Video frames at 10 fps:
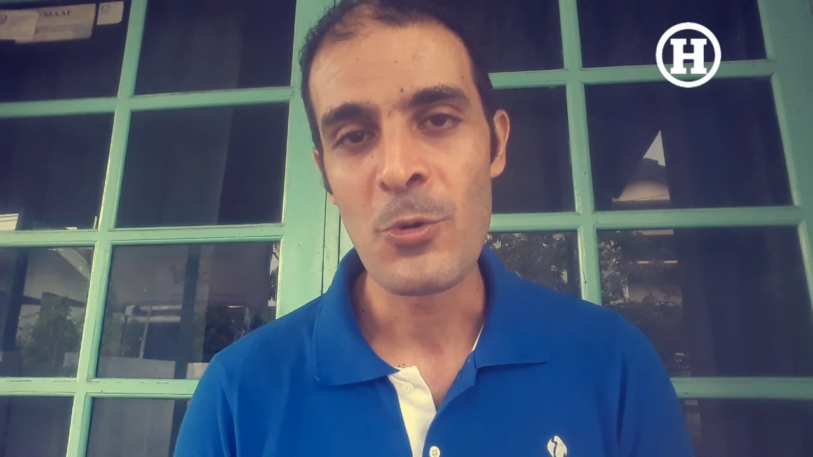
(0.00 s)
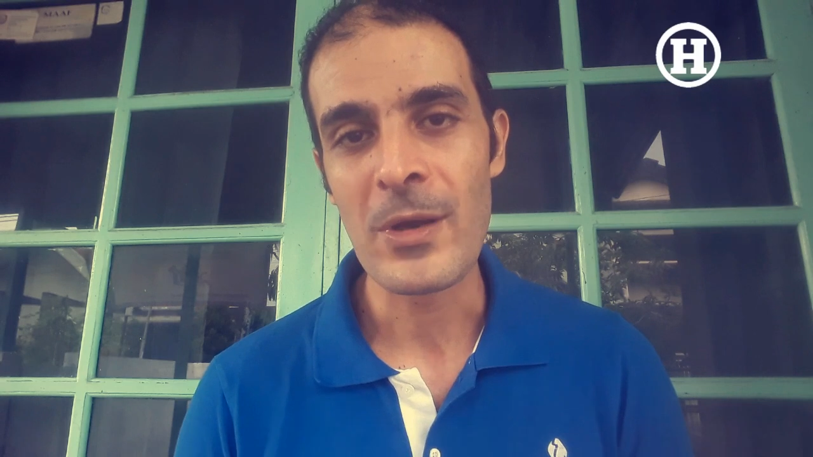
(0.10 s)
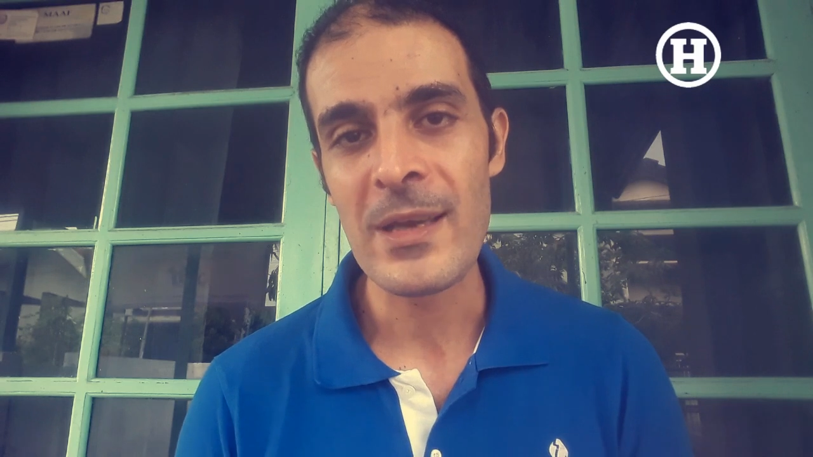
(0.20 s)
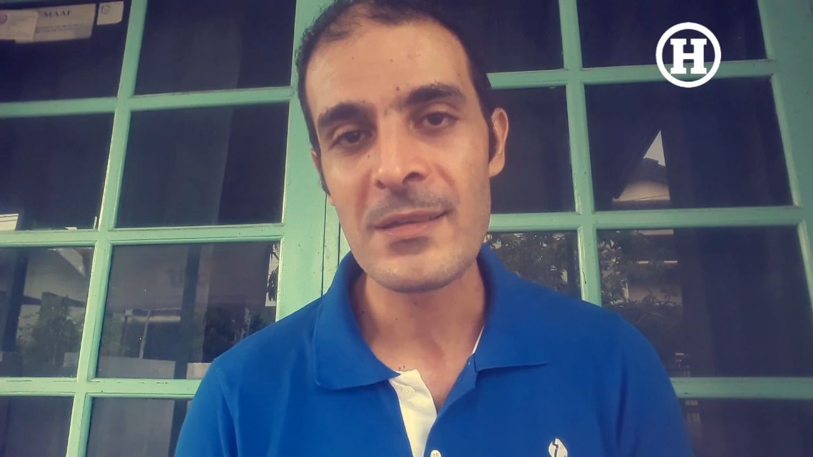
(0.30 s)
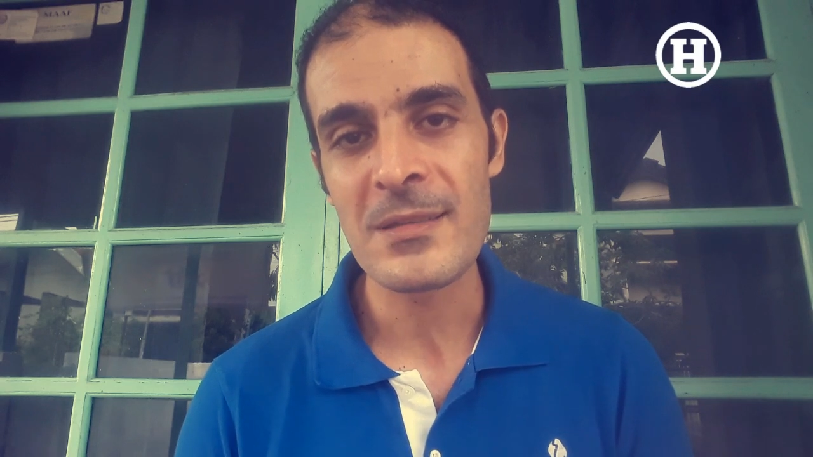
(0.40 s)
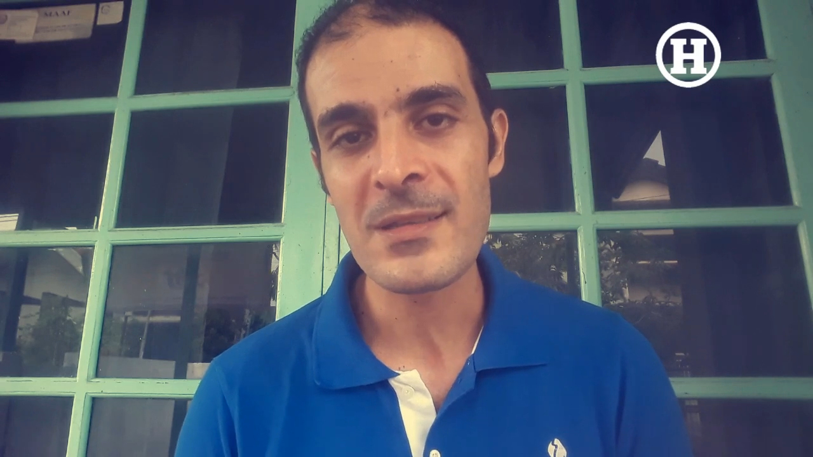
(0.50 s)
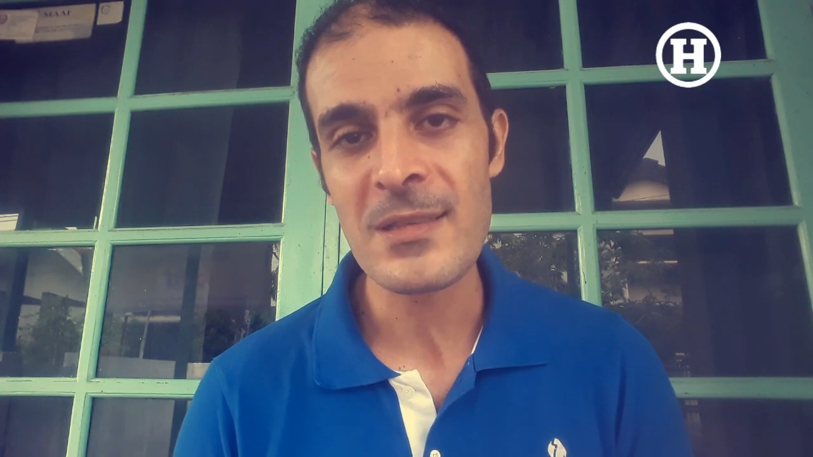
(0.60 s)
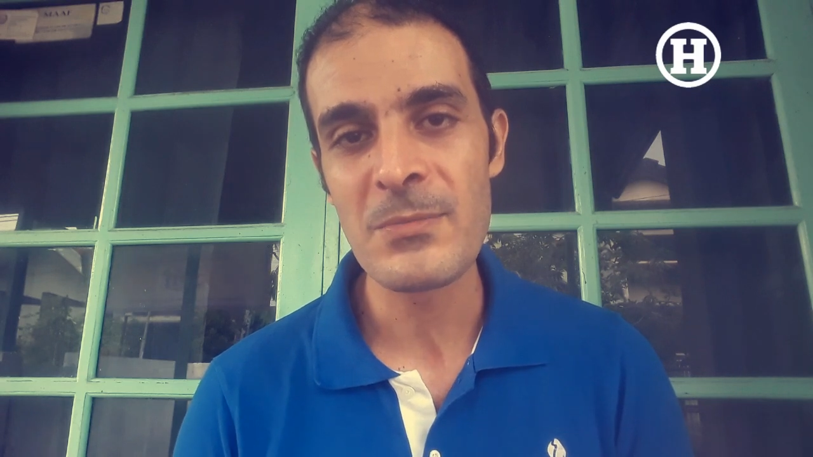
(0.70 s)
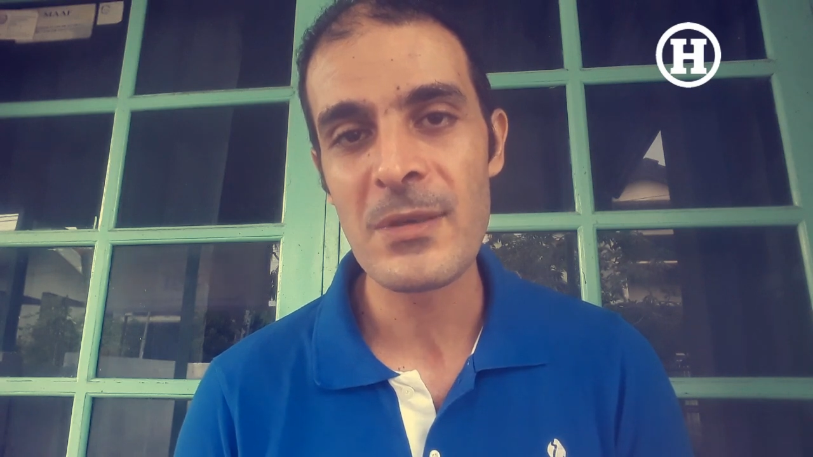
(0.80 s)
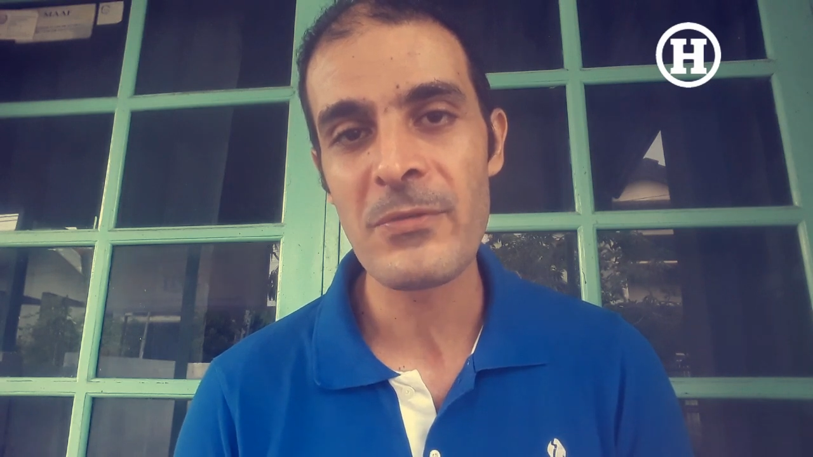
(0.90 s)
وجاي
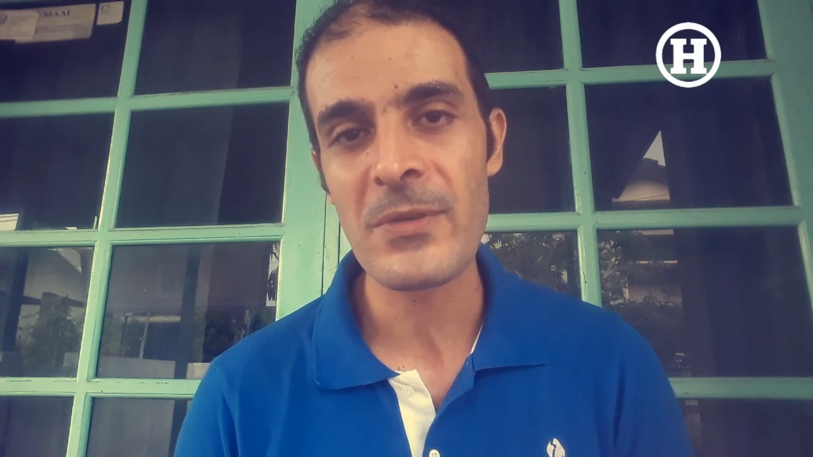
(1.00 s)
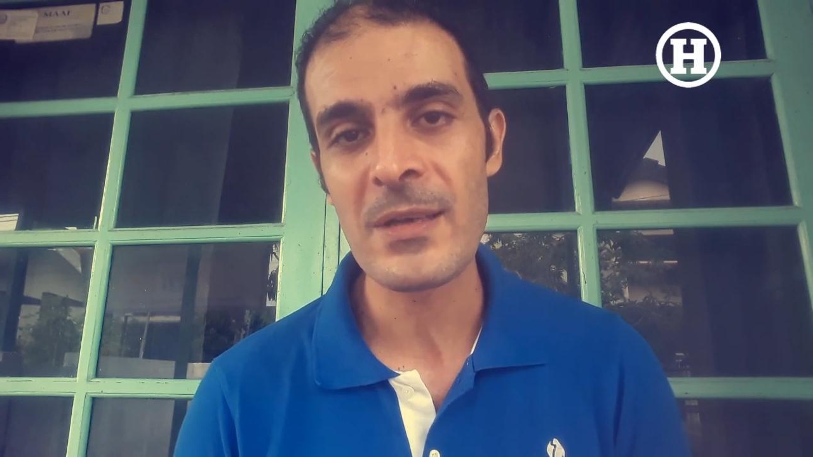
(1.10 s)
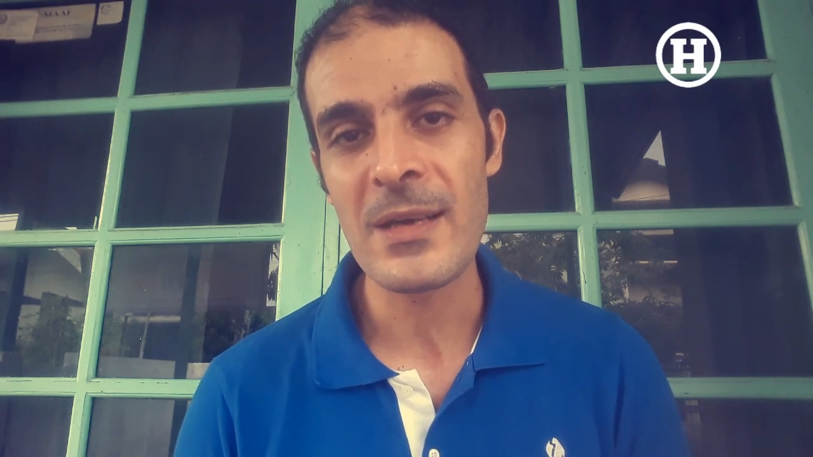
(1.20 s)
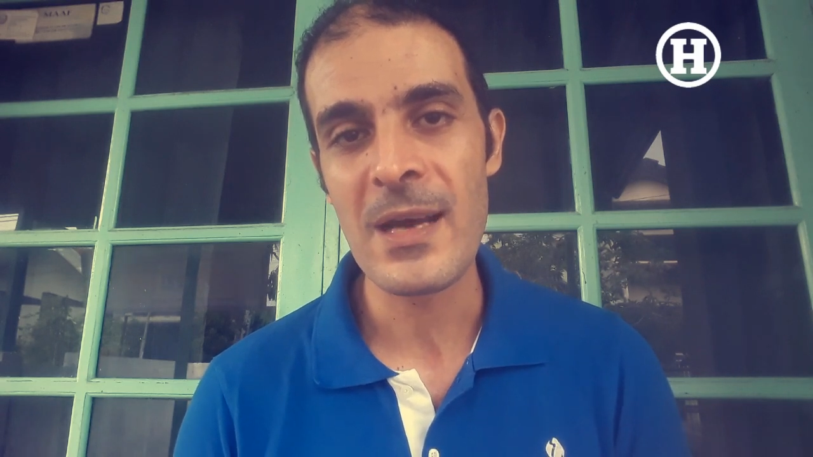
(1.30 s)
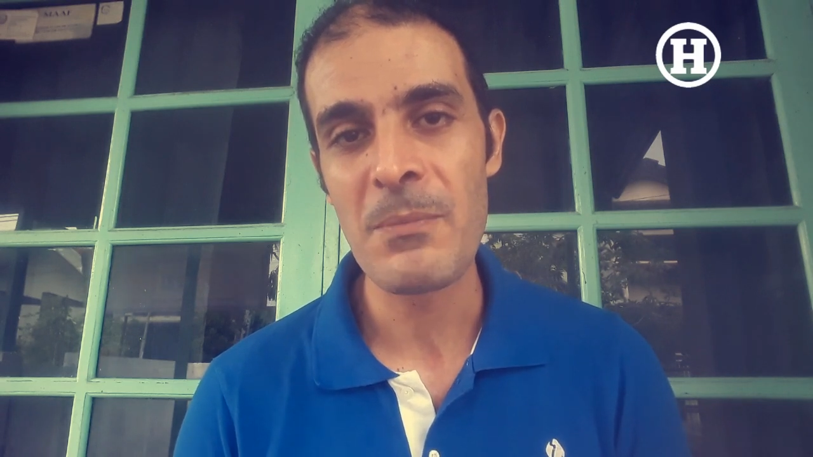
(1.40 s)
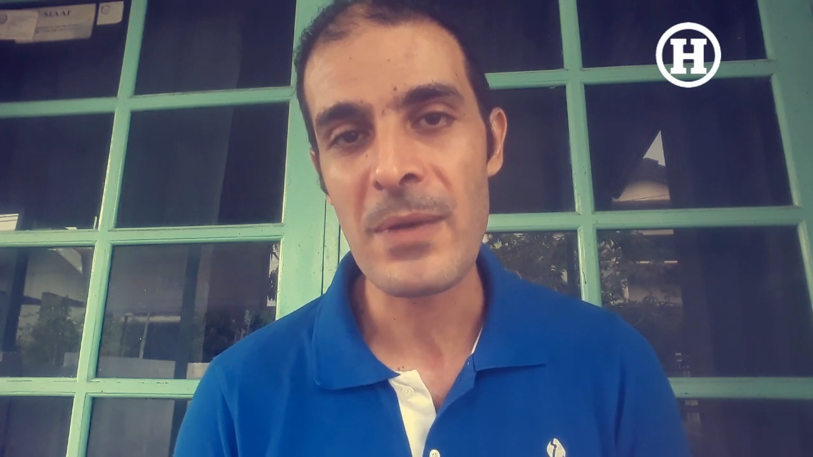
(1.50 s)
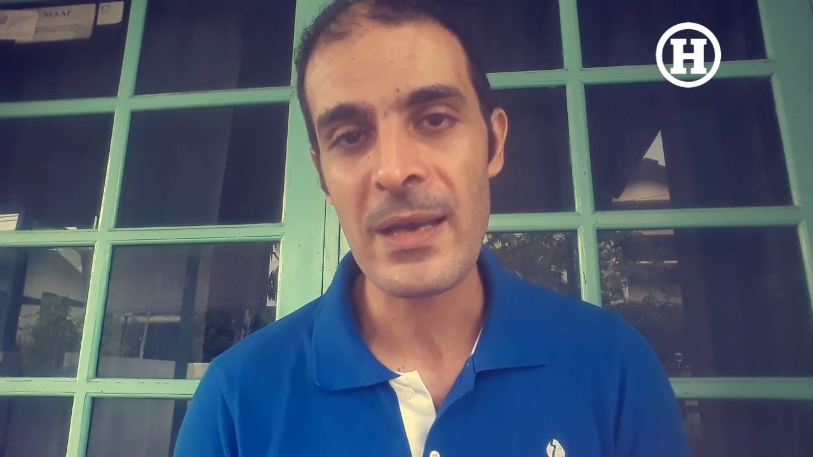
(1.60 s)
تستثمر فاهم